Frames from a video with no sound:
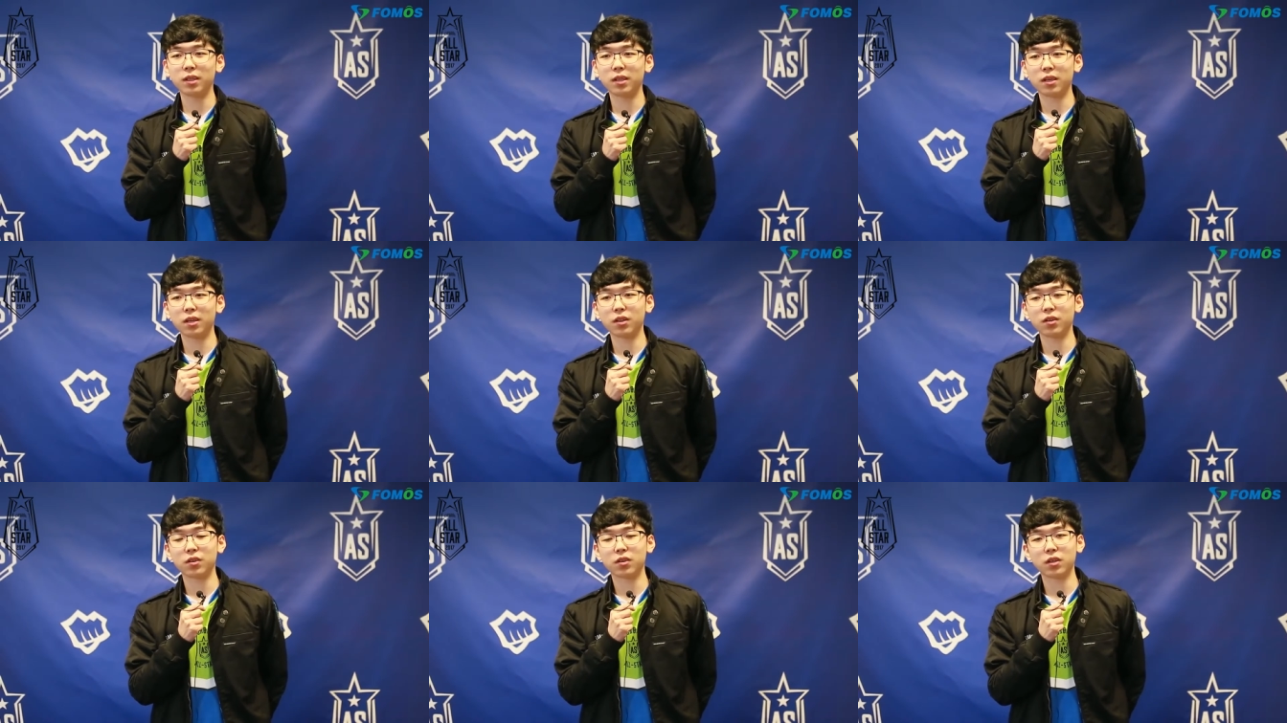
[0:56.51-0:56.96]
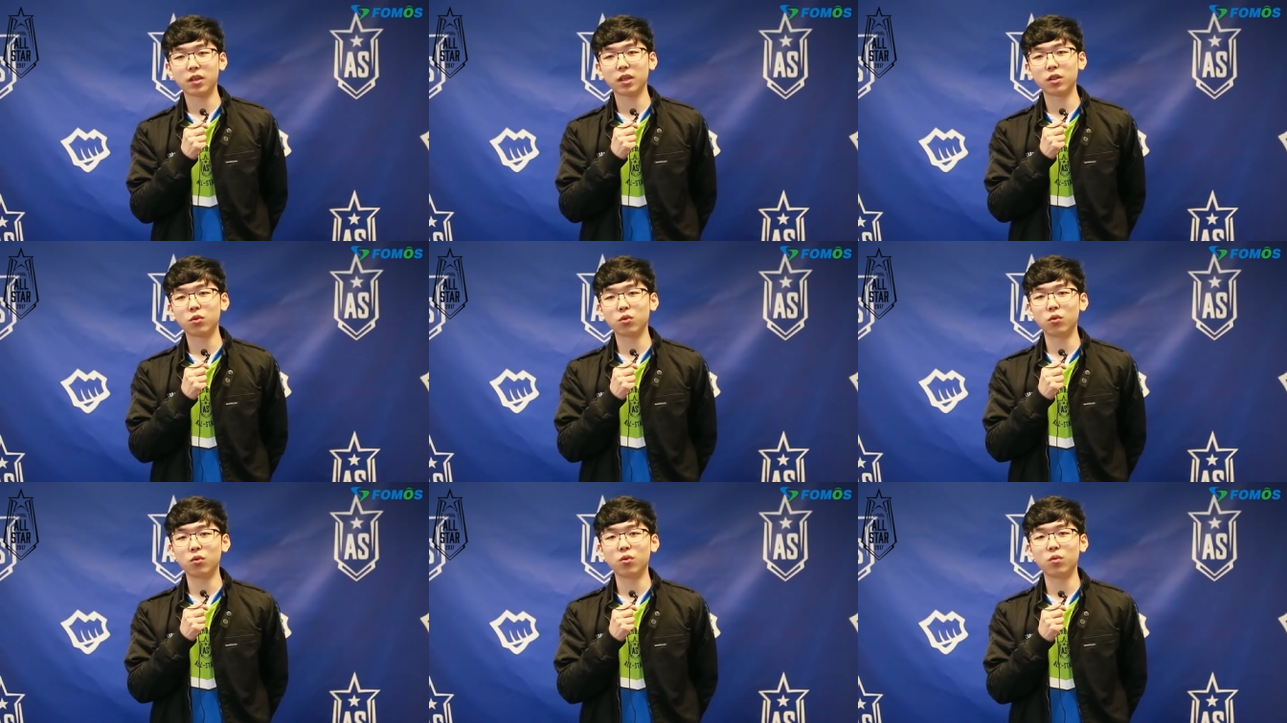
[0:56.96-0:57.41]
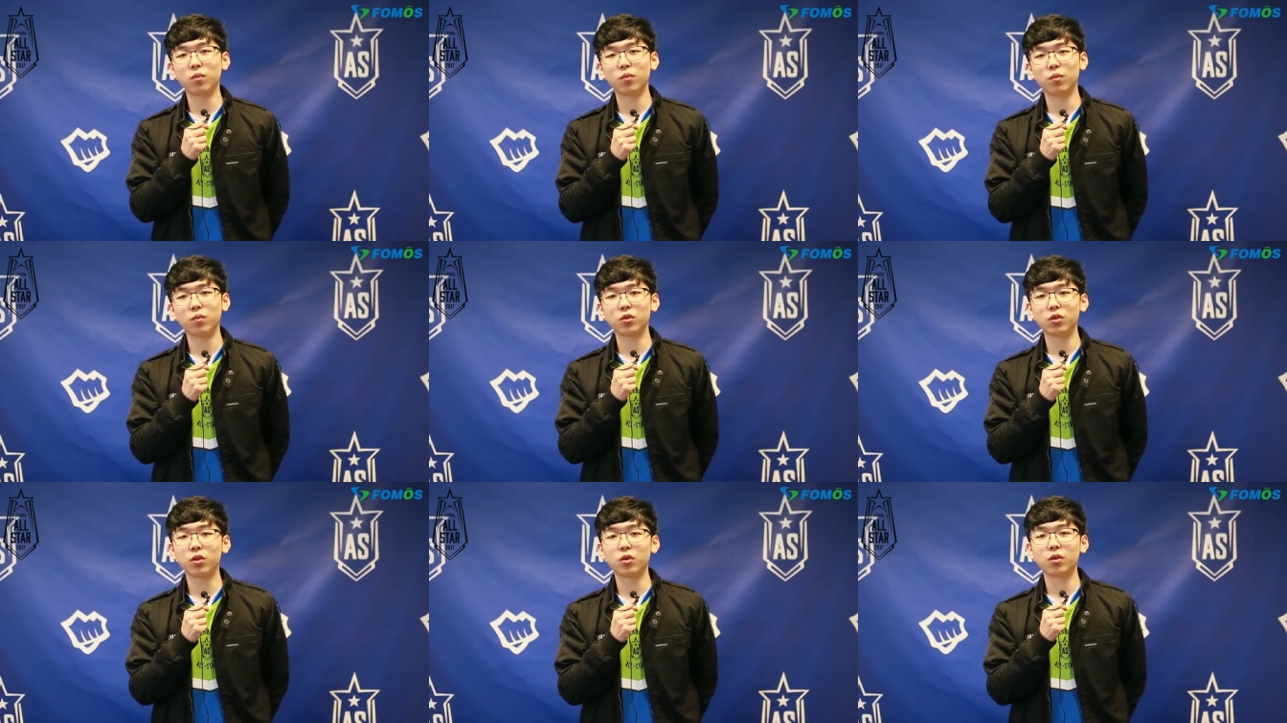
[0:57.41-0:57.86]
그래서 그게
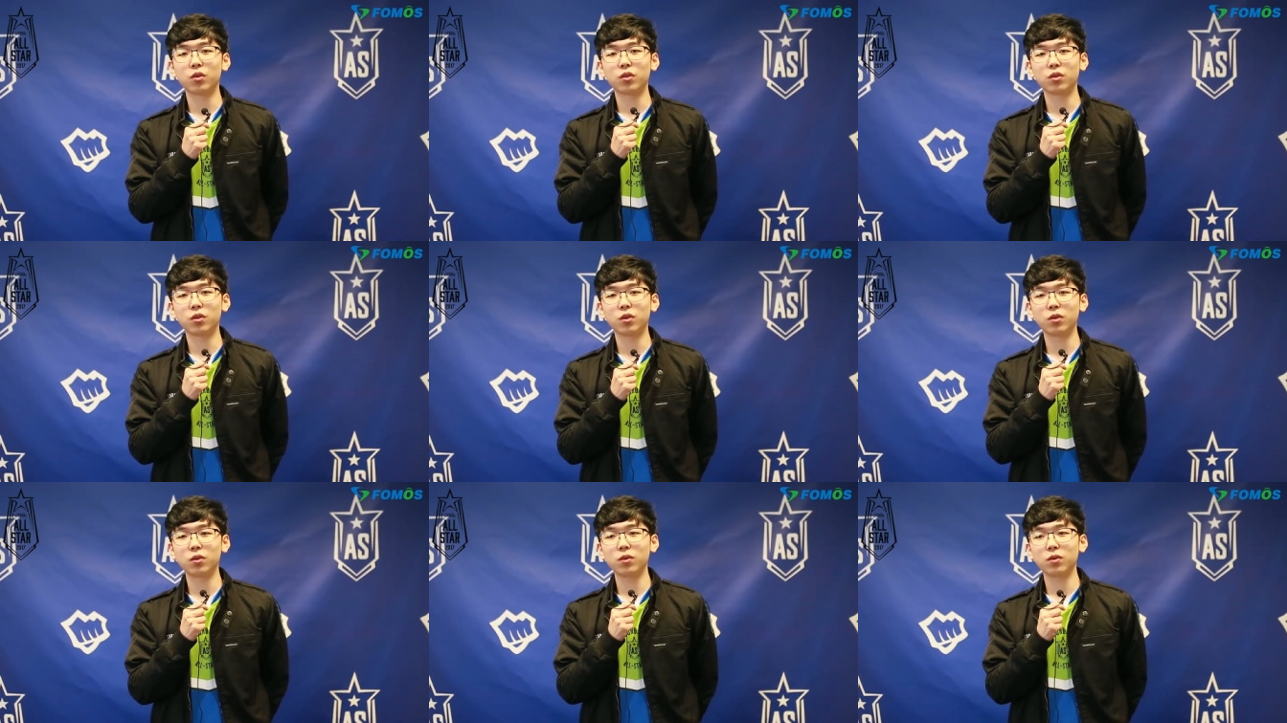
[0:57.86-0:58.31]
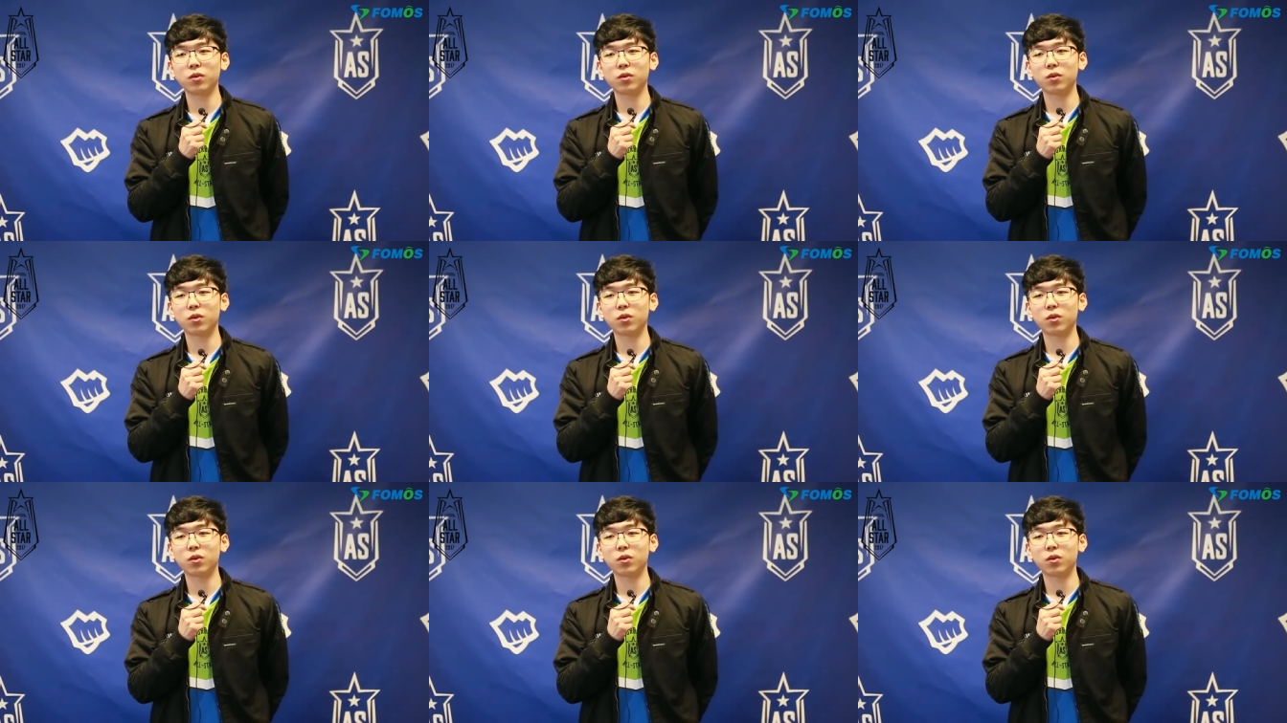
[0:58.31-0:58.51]
좀 무서워서